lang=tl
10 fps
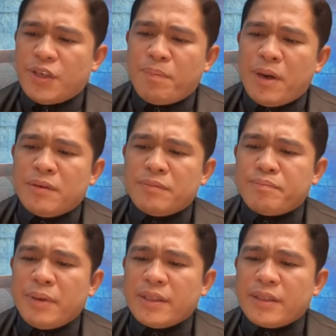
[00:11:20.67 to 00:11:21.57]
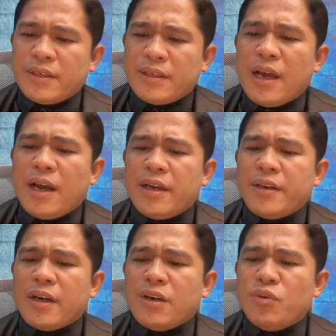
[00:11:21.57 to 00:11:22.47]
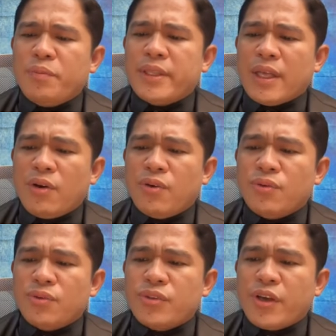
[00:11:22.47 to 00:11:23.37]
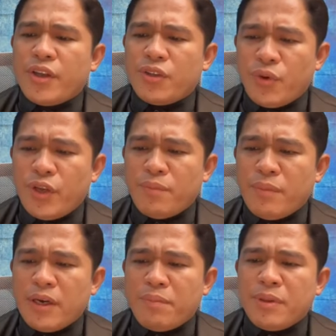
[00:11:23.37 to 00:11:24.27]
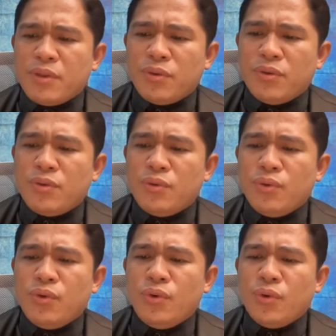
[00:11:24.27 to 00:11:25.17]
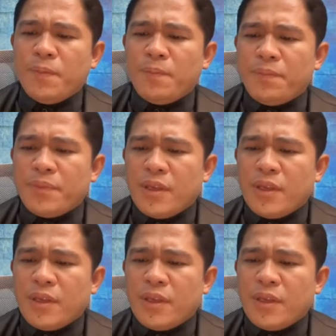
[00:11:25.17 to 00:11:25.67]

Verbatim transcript: Isa pang palatandaan ang lumitaw sa ito ay mga pitong ulo